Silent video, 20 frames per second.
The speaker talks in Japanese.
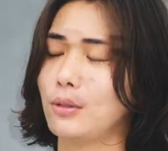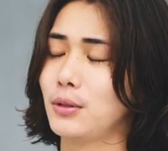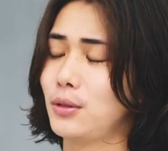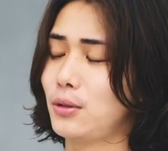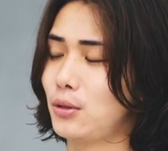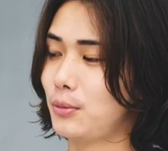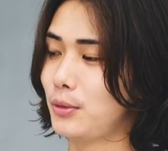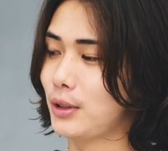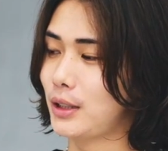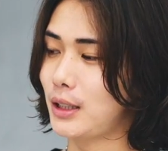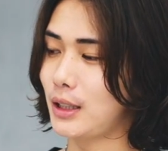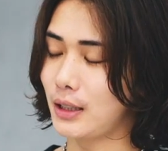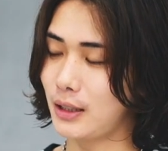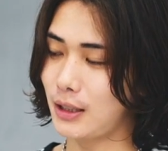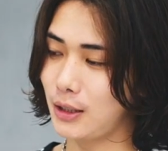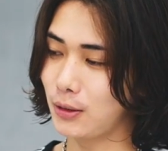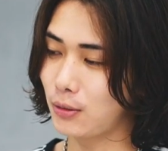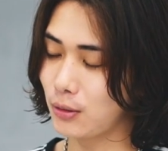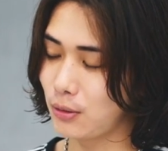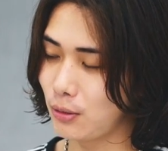どう向き合っ
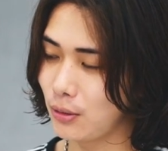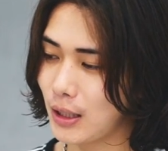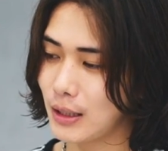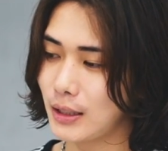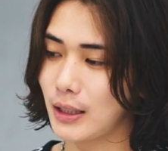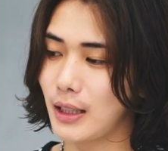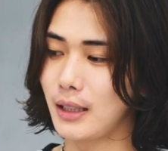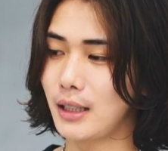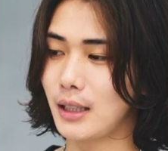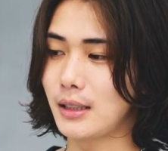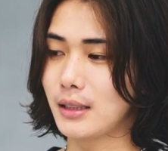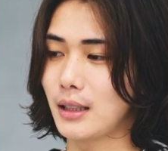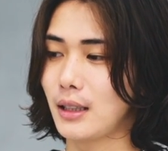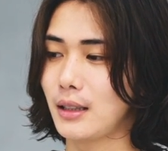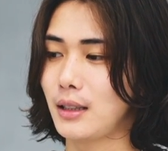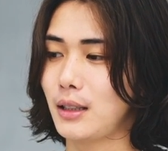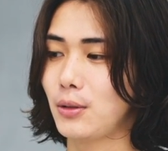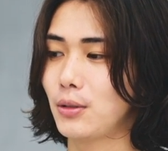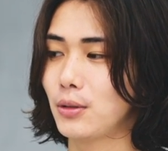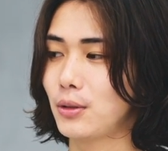ていくことが大切
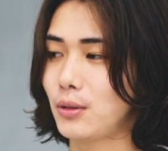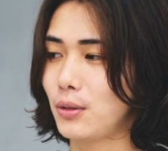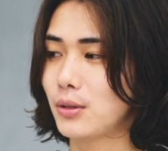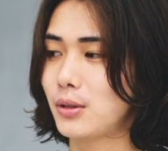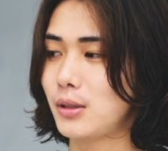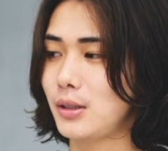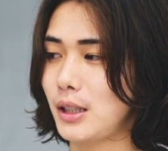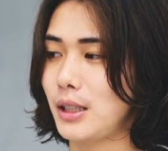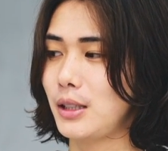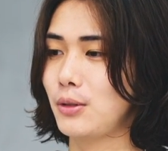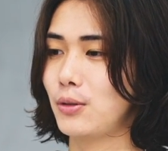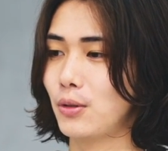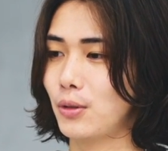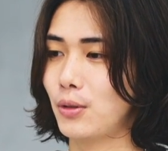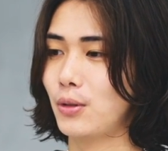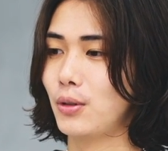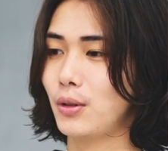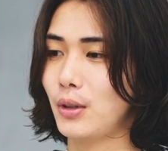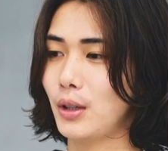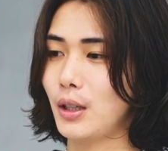かってことを常日
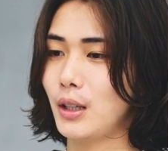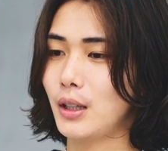頃